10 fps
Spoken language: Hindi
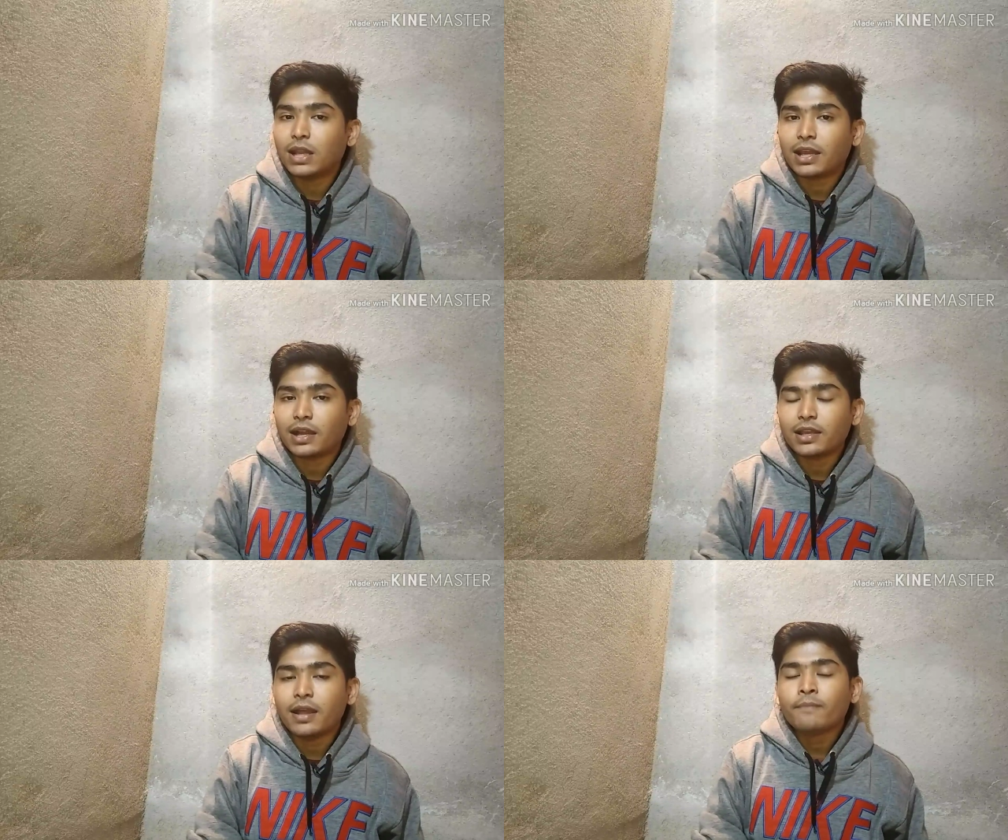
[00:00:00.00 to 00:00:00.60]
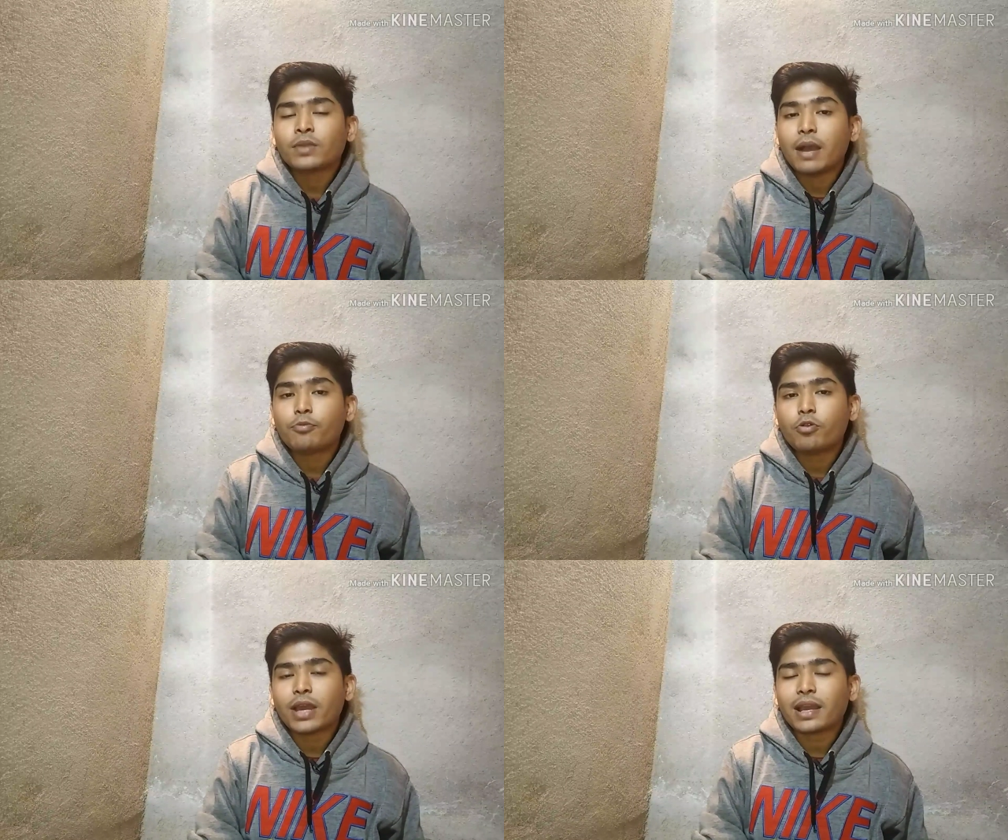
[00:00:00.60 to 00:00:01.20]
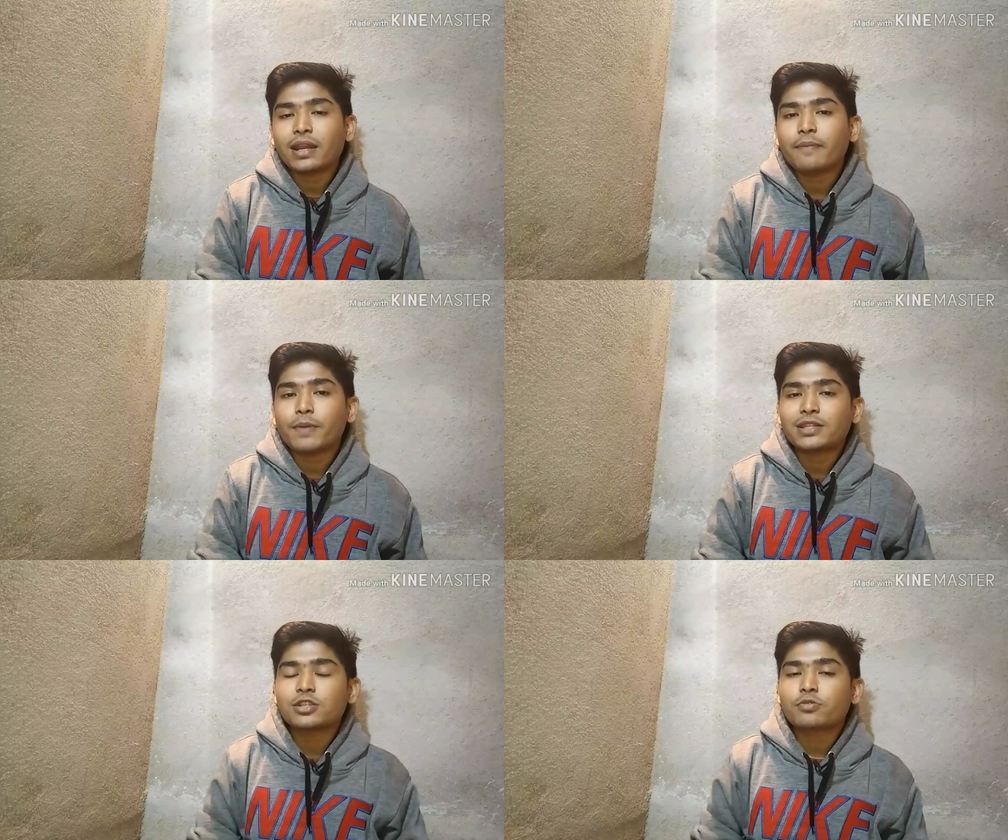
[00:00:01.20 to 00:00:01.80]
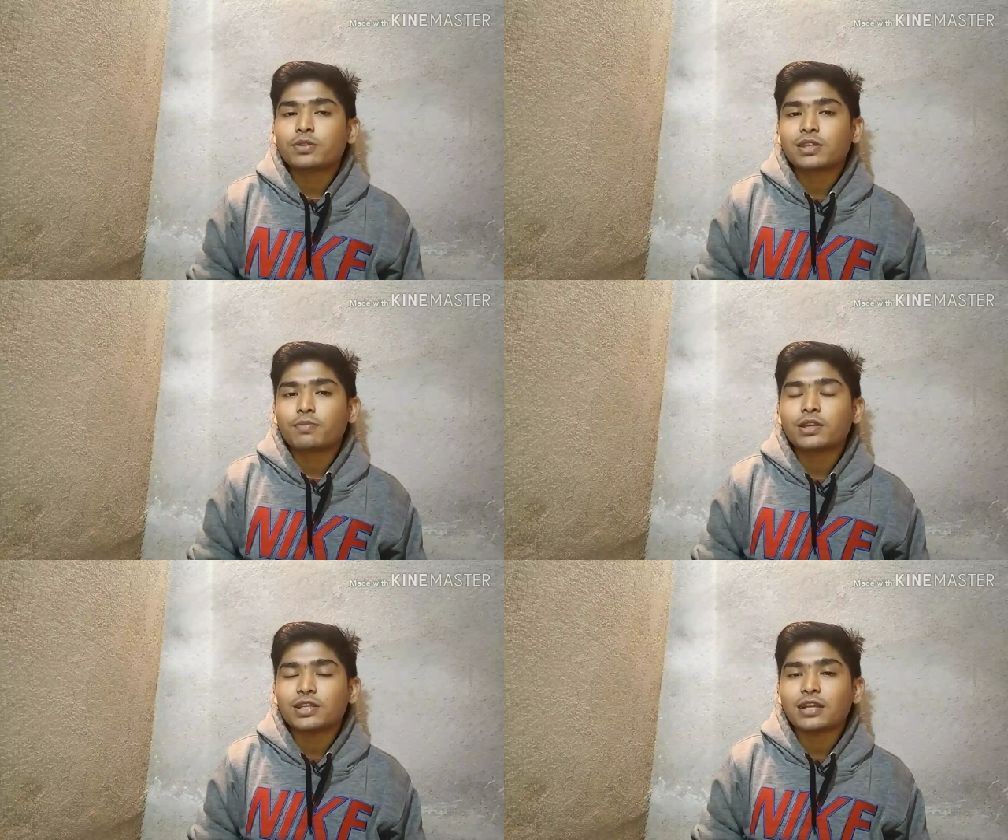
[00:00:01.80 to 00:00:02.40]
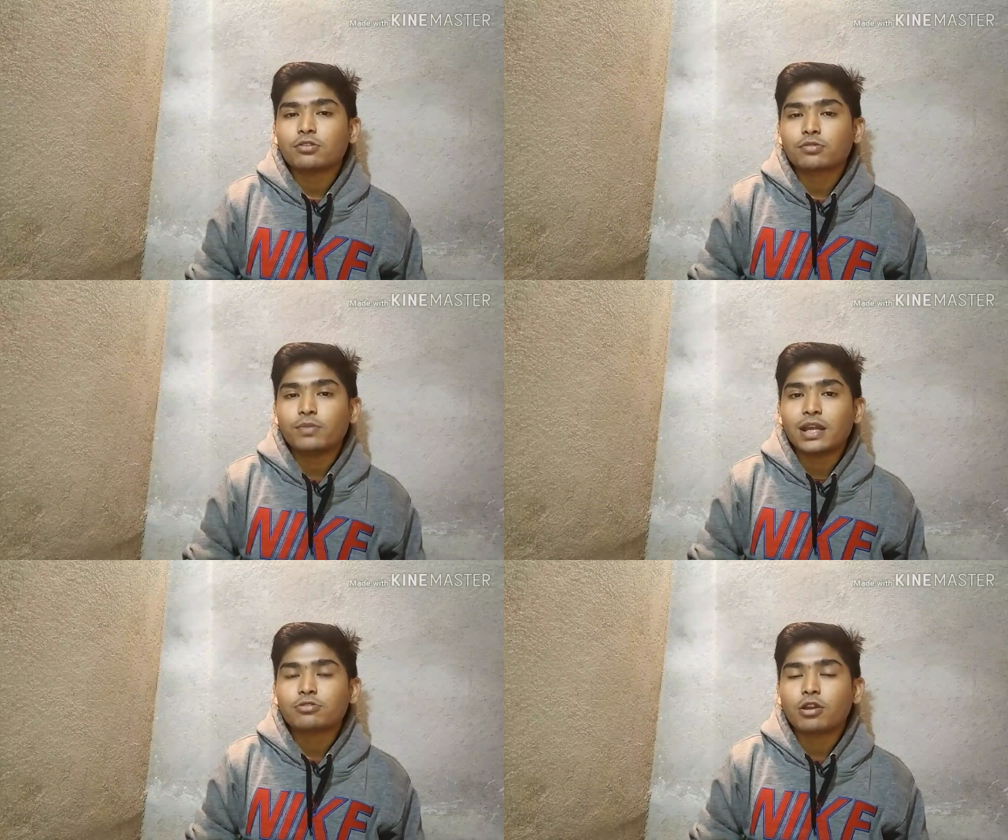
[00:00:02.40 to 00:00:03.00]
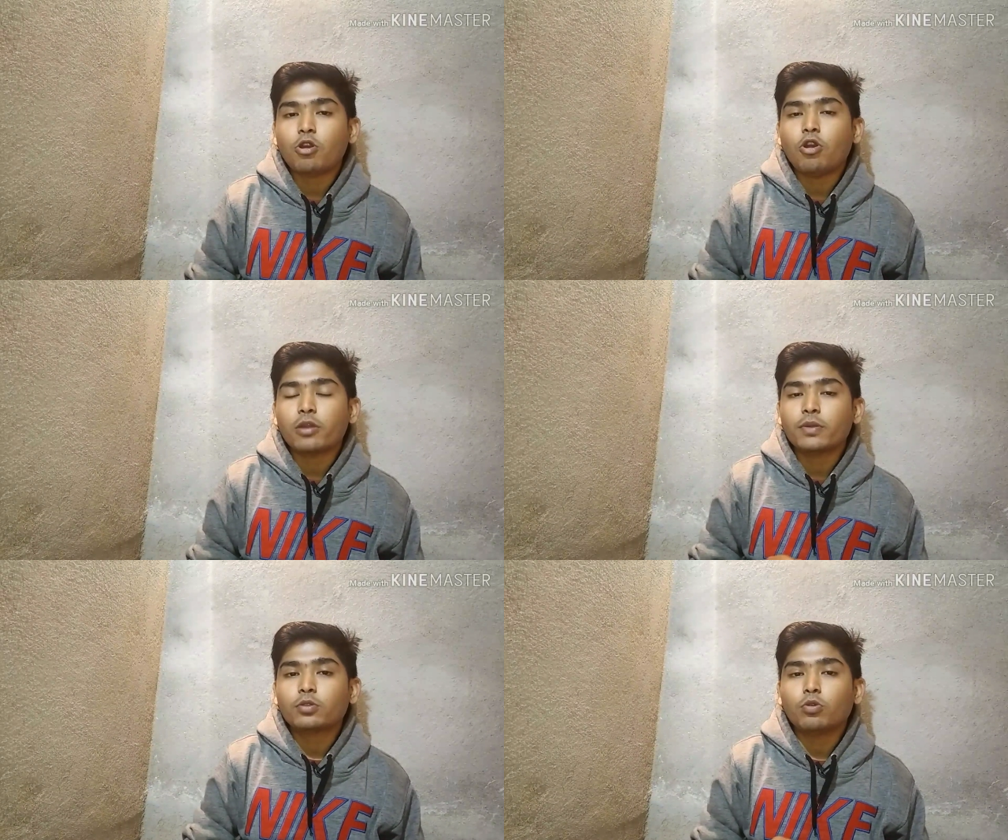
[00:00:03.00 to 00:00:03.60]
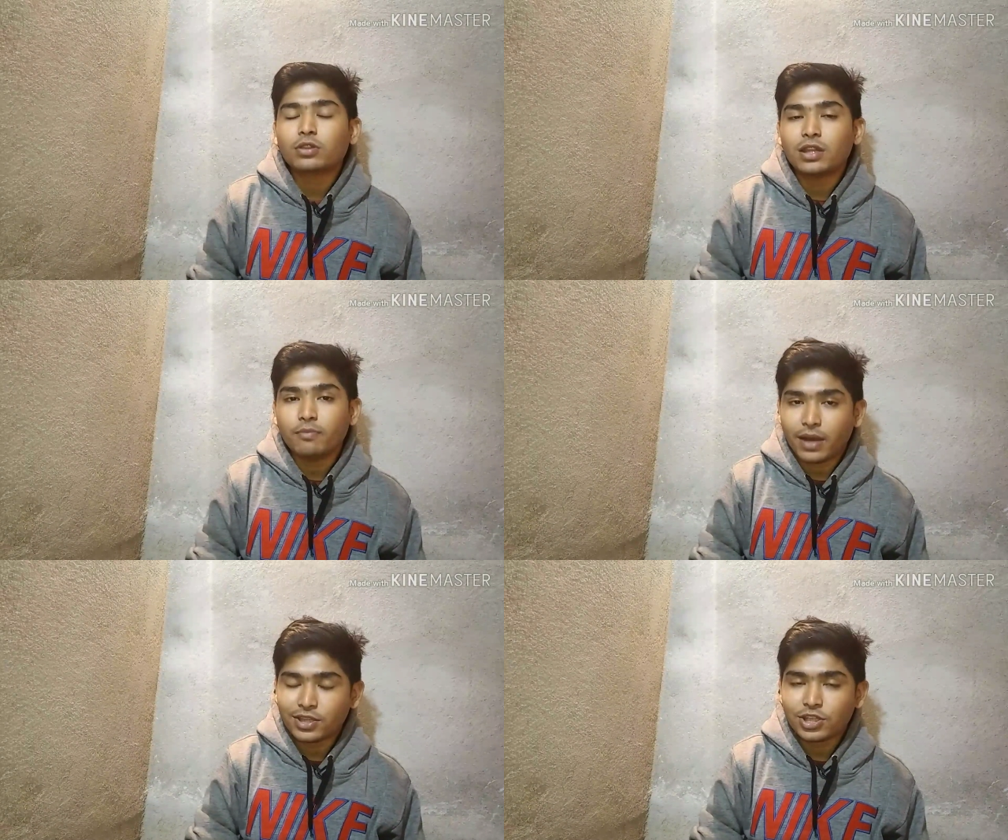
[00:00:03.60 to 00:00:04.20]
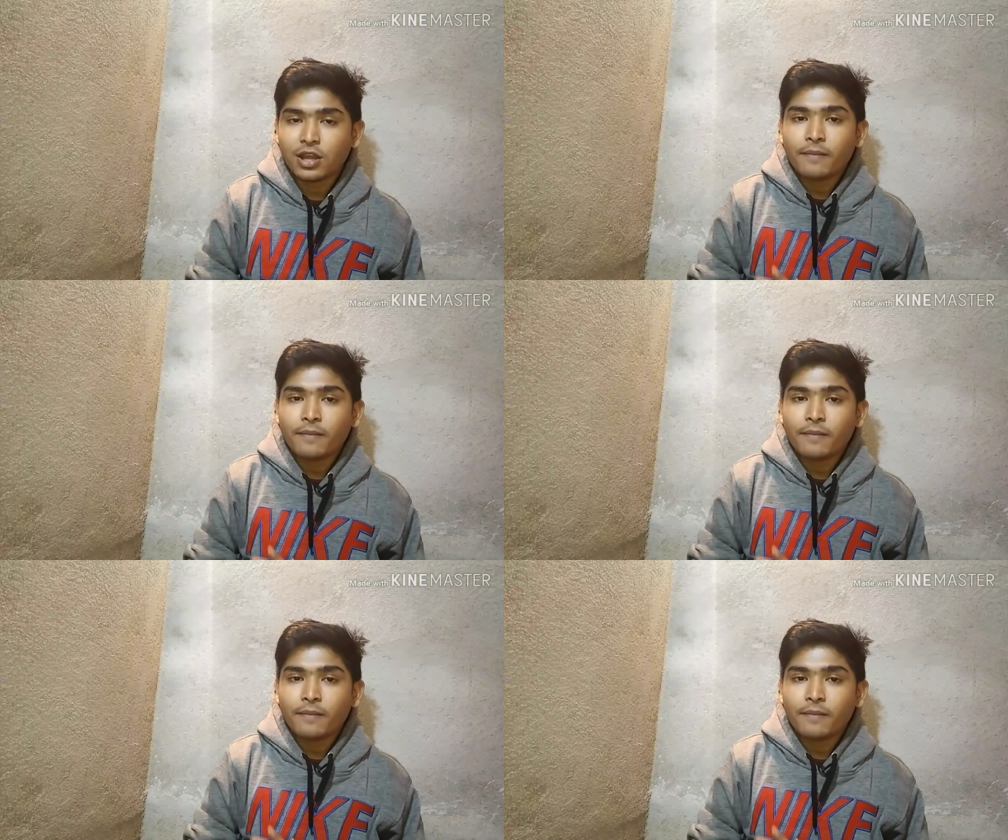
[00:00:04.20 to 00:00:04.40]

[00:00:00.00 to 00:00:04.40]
मिलेगा ठीक है आपको क्या करना है पच्चीस रुपीज शिपिंग चार्ज और मिला जुला और भी दो तीन मार्च